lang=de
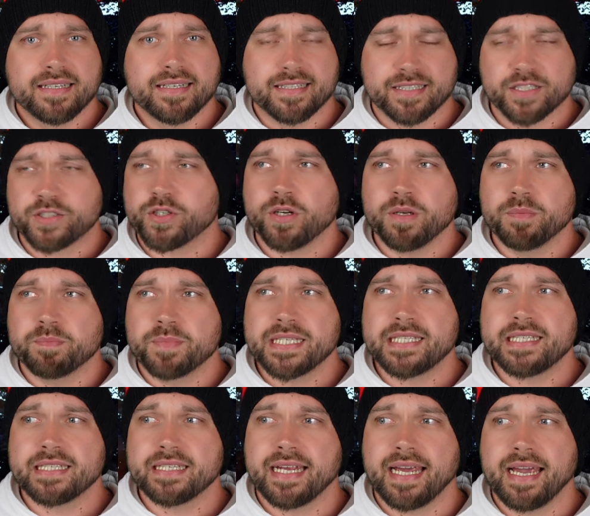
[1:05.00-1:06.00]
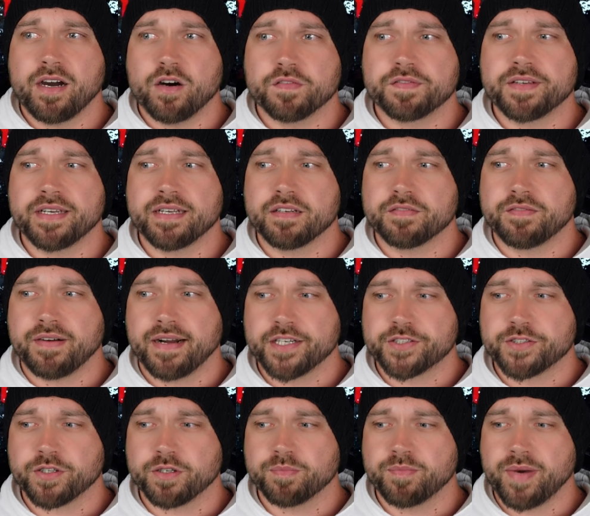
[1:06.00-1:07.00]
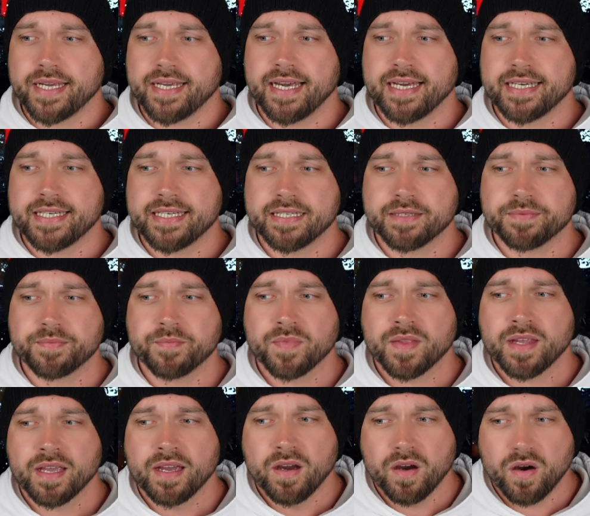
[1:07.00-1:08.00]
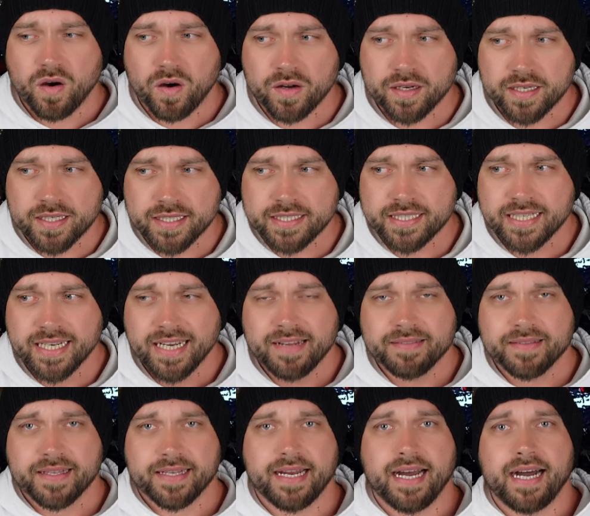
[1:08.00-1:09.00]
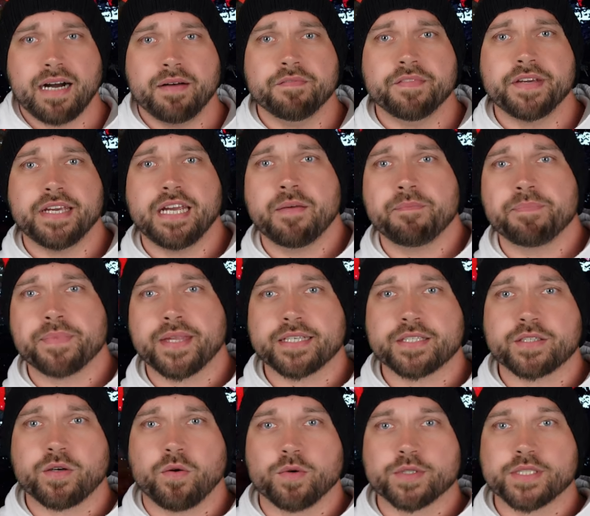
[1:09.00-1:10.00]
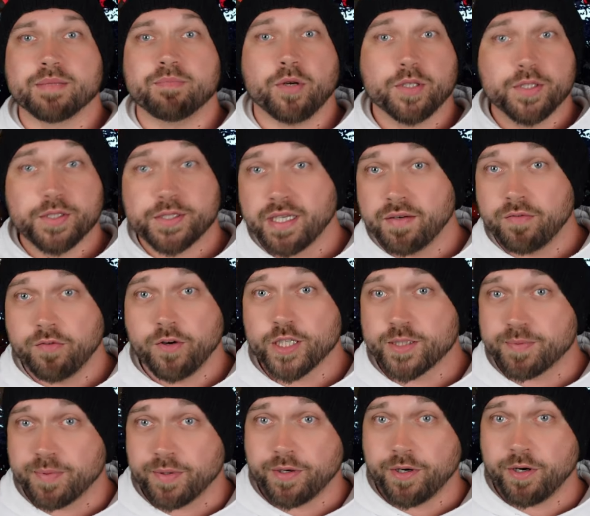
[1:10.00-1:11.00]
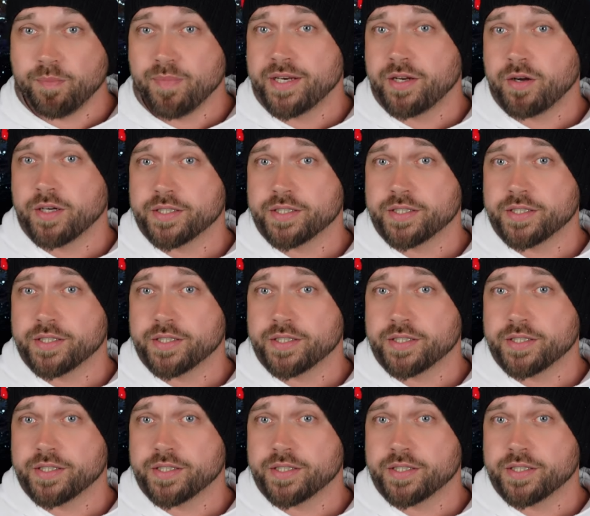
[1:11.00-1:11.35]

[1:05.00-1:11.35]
Das ist schon ein bisschen her, auf jeden Fall schon ein paar Jährchen. Und danach haben wir eben das große Monsterverse bekommen mit